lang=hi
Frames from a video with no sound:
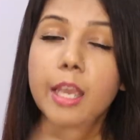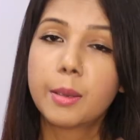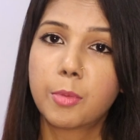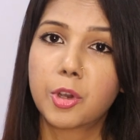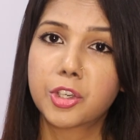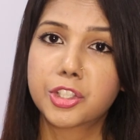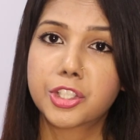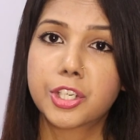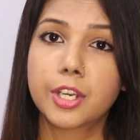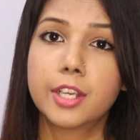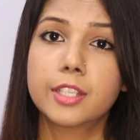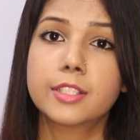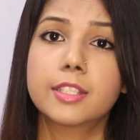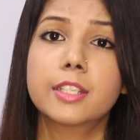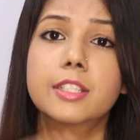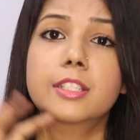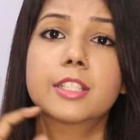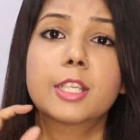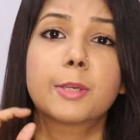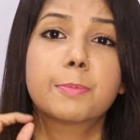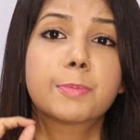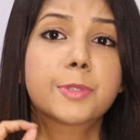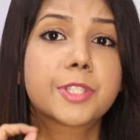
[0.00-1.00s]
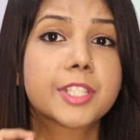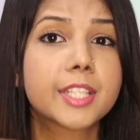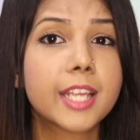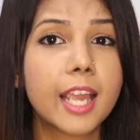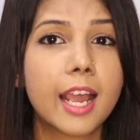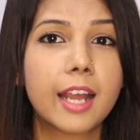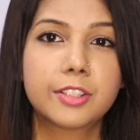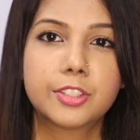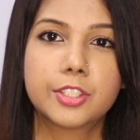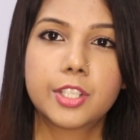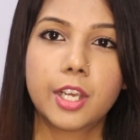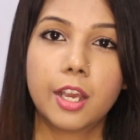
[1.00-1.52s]
ये मॉइस्चराइजर सबसे
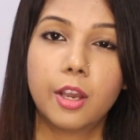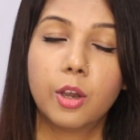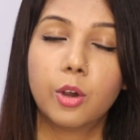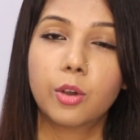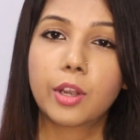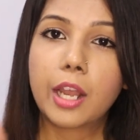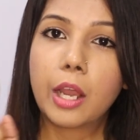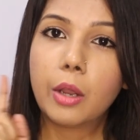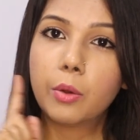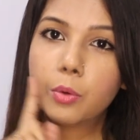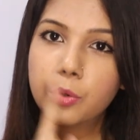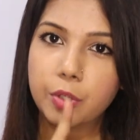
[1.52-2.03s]
अच्छा होगा